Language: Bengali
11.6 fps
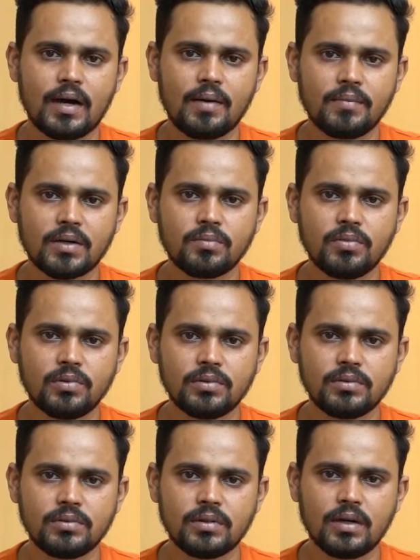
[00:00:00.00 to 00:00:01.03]
আমার বোন
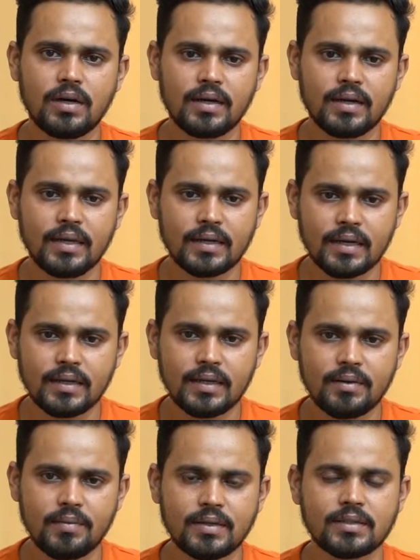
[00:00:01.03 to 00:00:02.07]
এখানে
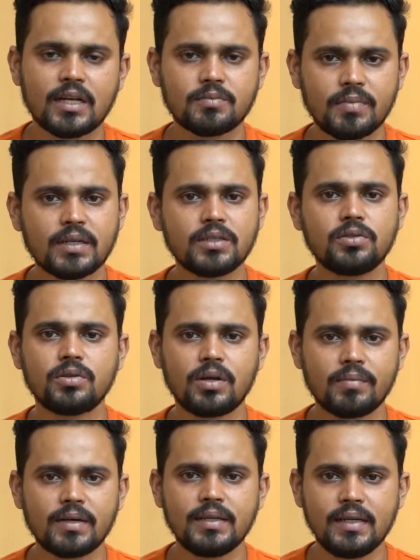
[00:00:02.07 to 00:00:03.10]
ট্রান্সপ্লান্টের জন্য
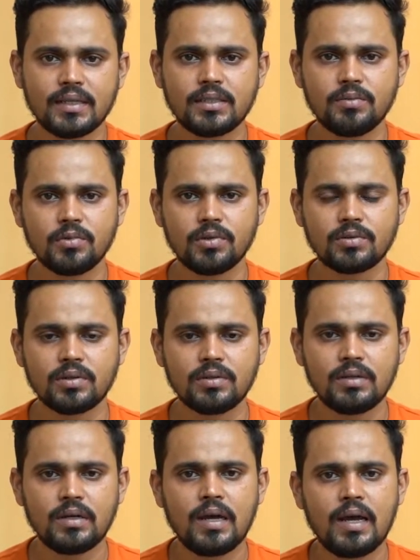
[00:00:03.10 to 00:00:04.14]
আমরা নিয়ে আসি মূলত
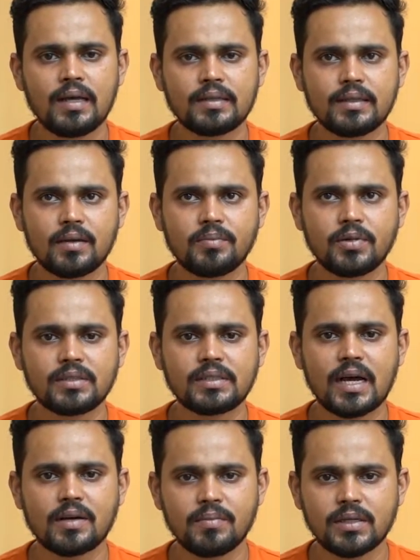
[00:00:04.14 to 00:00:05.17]
তারপরে
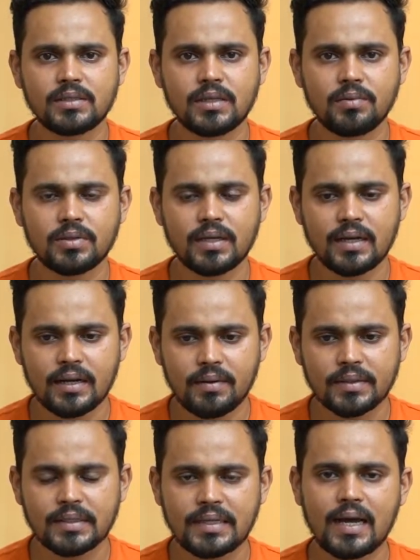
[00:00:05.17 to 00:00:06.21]
চার মাস যাবৎ এখানে
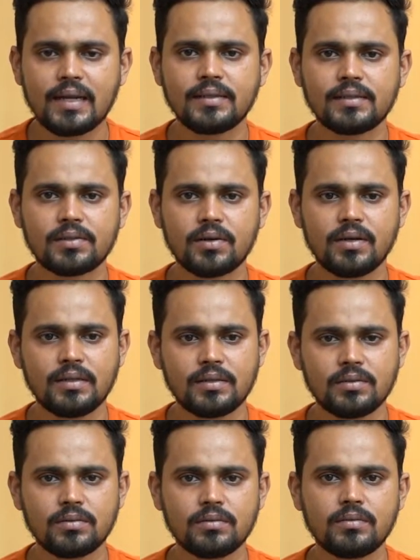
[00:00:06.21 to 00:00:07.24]
আমাদের ডায়ালিসিস হয়
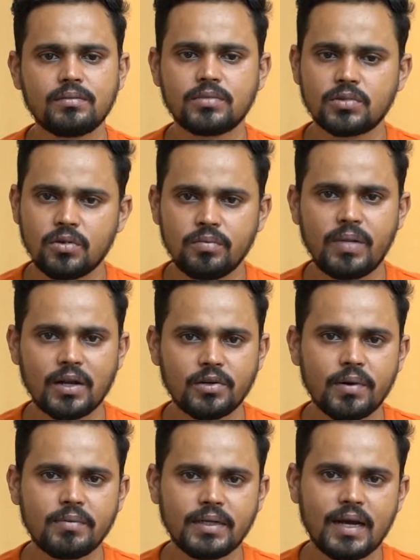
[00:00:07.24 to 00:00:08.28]
খুব
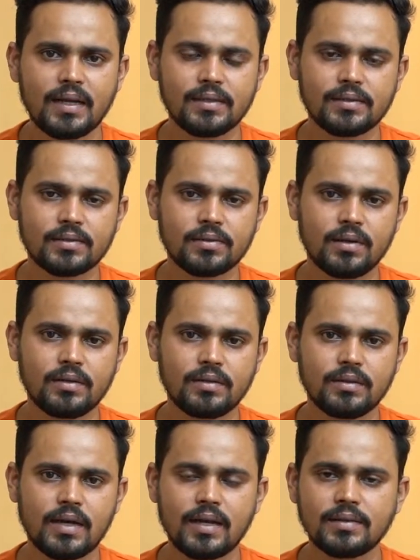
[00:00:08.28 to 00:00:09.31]
ভালোভাবে ডায়ালিসিস হয়
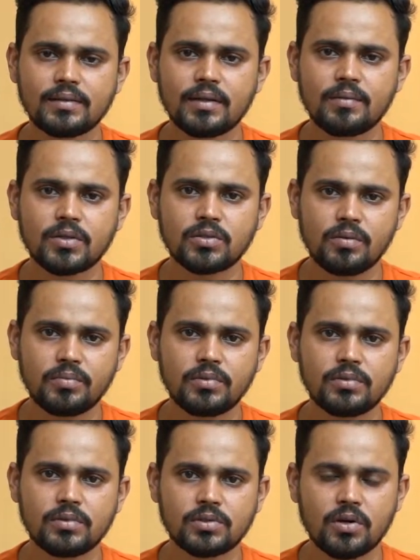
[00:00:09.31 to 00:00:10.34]
ডায়ালিসিসে আমরা
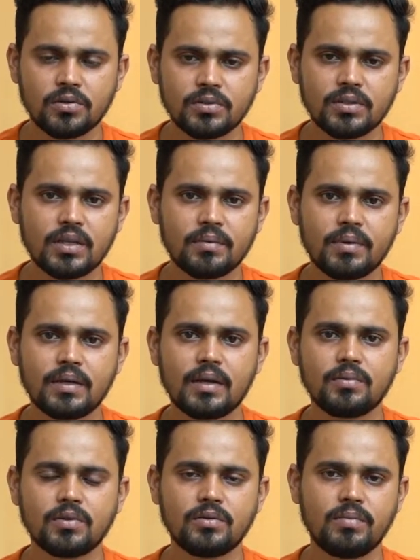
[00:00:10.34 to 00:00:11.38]
সম্পূর্ণ সহযোগিতা পাই
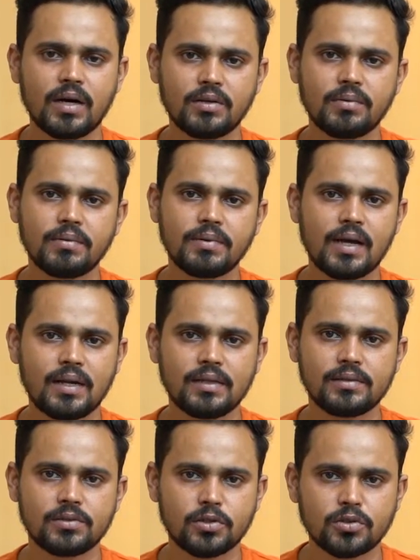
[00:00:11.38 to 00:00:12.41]
এবং খুব ভালোভাবে
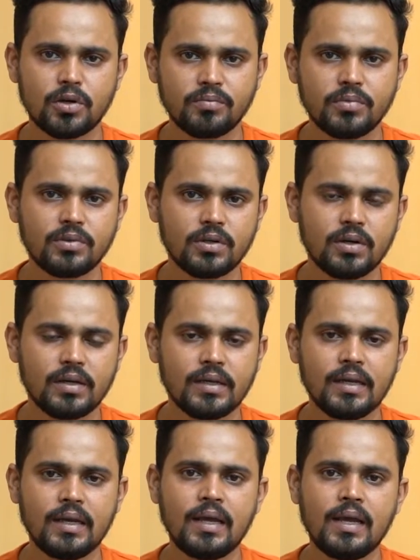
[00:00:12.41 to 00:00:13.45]
ডায়ালিসিস সম্পূর্ণ হয়
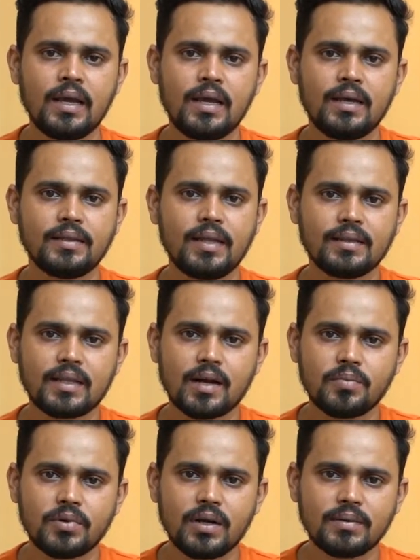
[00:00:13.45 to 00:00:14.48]
দেন
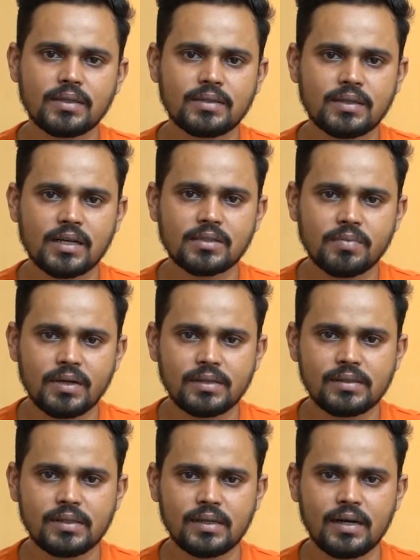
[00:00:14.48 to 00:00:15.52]
তারপরে আমাদের ট্রান্সপ্লান্ট